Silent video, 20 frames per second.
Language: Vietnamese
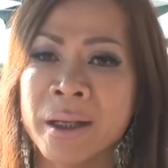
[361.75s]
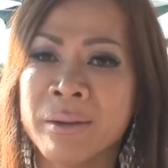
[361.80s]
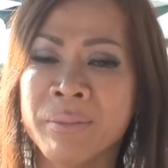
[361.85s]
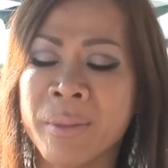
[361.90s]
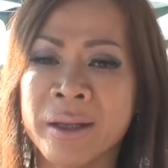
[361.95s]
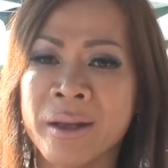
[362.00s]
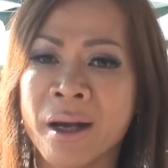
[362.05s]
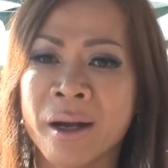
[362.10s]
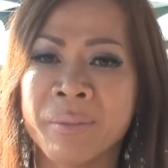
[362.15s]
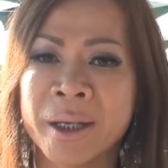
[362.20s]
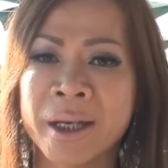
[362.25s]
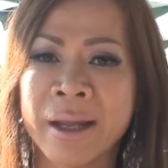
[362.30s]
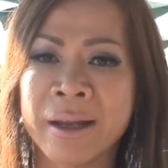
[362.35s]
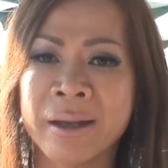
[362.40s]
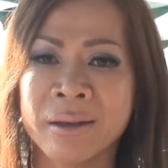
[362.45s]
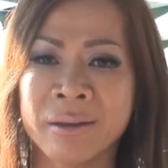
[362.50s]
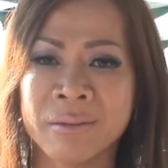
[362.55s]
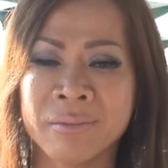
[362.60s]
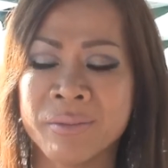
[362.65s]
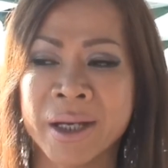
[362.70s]
bây, bây giờ bên
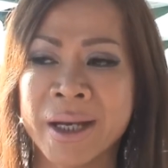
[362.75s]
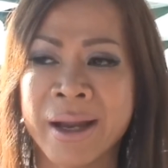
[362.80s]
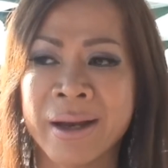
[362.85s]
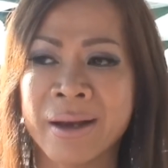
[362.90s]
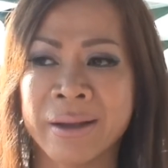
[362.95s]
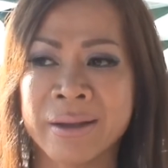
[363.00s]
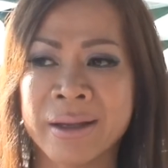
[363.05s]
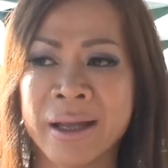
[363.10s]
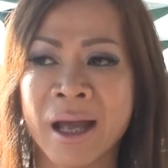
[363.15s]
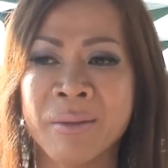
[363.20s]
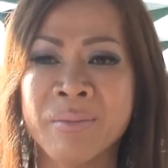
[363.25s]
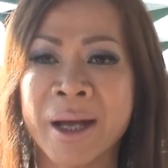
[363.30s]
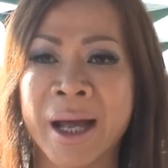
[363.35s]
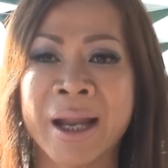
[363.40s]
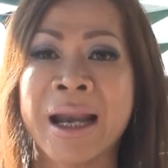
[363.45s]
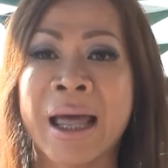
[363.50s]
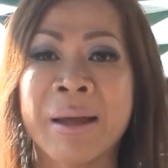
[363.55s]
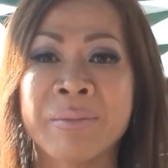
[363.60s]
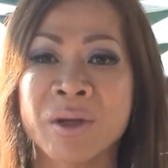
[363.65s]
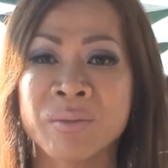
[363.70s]
này bên này là dễ mà
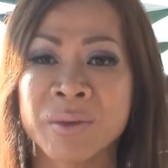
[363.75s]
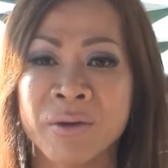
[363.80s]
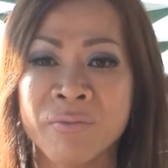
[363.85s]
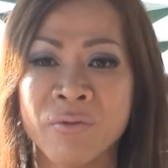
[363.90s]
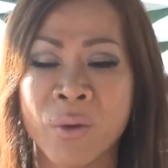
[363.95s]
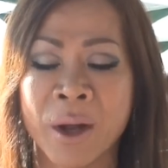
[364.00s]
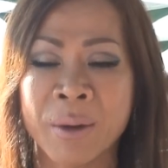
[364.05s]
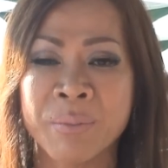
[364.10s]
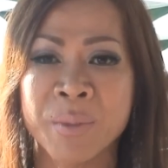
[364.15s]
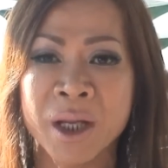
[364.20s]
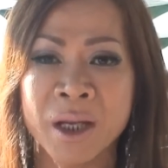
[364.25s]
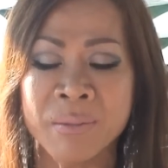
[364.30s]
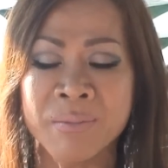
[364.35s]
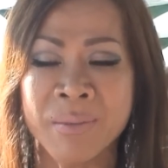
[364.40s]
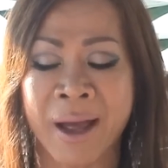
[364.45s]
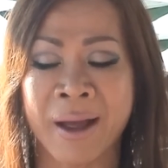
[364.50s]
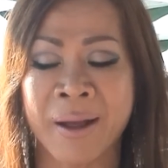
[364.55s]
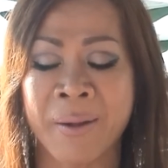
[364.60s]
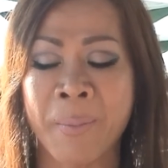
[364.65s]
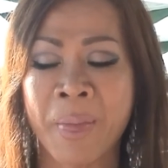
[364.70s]
anh làm trong chính phủ anh biết
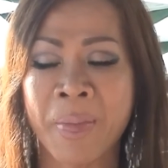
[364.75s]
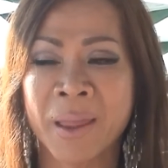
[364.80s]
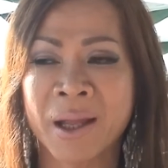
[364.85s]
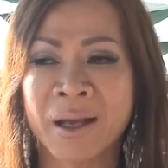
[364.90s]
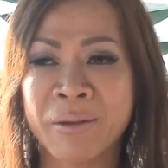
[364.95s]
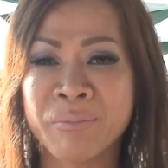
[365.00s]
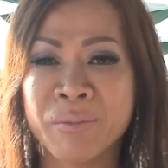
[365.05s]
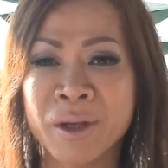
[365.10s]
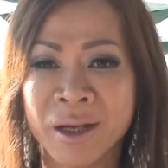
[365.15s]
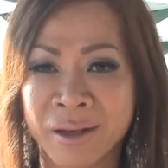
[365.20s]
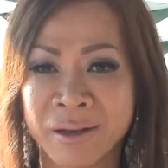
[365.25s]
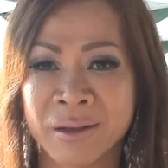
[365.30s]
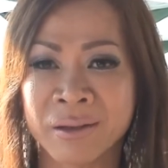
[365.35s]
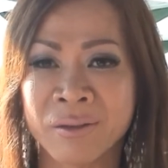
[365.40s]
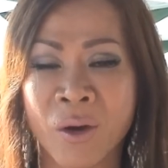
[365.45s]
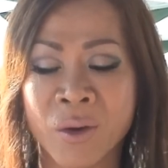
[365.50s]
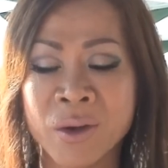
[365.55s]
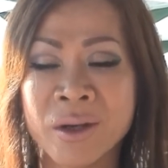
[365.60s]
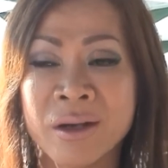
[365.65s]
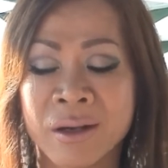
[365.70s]
mà anh biết là
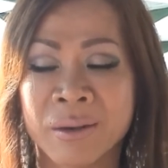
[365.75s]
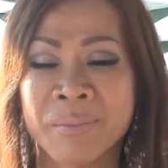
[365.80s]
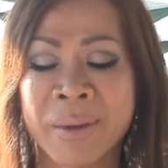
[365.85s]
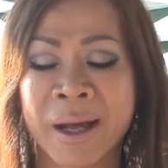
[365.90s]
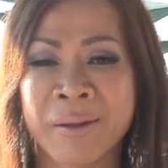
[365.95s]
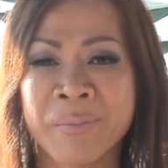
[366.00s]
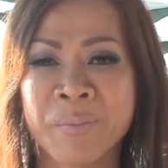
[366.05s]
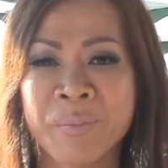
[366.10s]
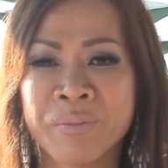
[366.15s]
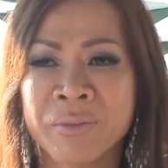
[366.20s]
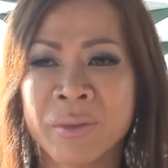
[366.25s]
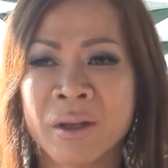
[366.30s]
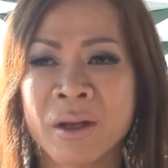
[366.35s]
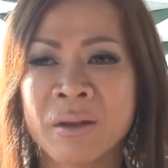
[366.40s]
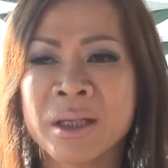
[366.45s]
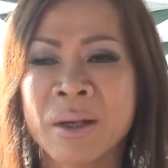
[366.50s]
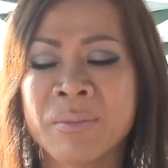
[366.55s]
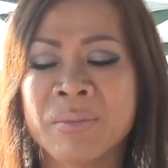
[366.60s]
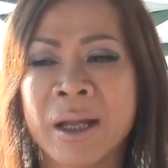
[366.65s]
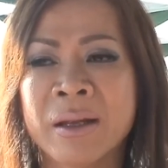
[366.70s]
đổi được mà
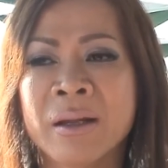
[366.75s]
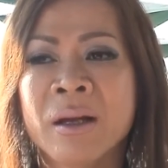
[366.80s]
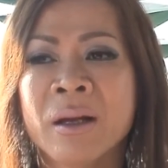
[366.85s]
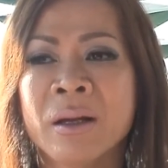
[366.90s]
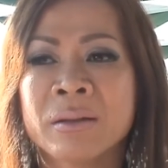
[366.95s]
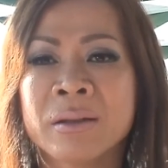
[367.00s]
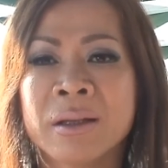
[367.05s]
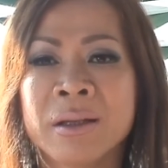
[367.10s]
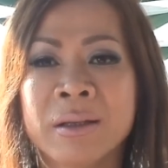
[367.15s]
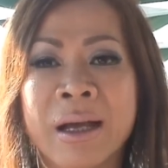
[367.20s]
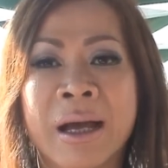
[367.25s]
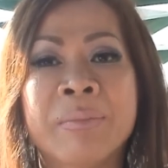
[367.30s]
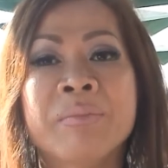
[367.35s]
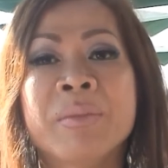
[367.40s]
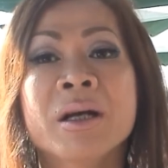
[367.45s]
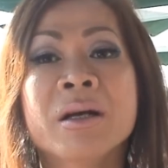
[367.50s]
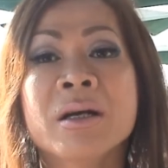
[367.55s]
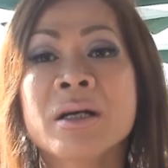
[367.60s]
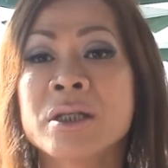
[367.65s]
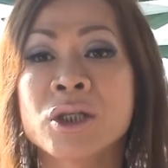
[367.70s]
xong là thì anh
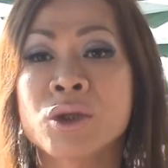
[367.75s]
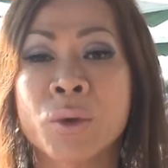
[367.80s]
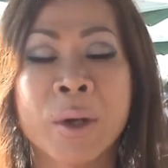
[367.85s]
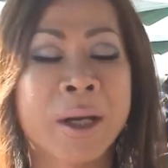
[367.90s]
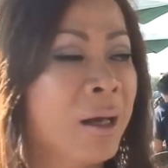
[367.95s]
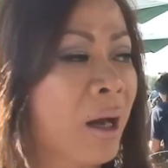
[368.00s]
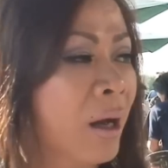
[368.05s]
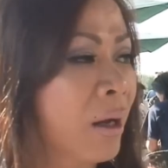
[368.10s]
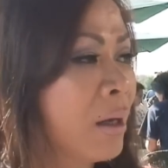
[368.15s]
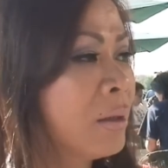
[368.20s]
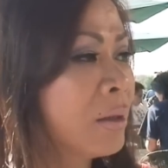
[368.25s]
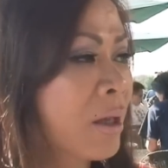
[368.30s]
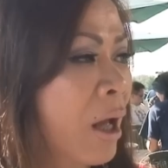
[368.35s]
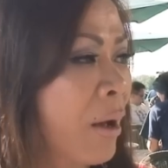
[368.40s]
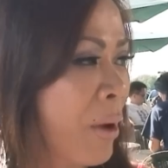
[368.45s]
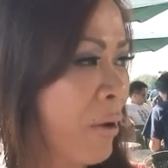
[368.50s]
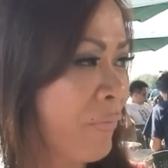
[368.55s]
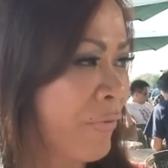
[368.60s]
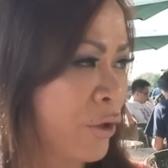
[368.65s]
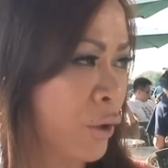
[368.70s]
biết người straight họ ít tò
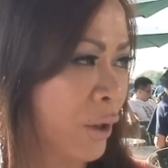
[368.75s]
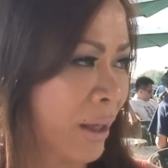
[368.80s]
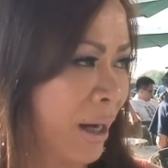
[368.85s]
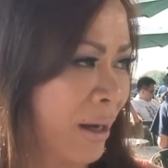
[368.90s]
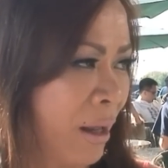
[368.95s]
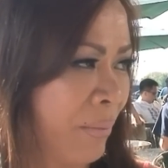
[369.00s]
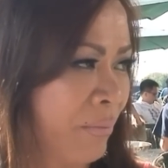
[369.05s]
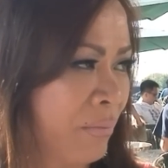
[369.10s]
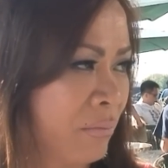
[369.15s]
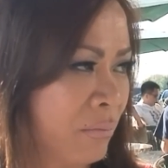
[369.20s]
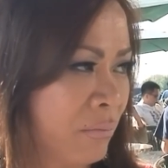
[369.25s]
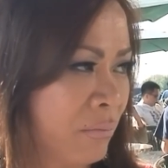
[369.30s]
mò về chuyện này lắm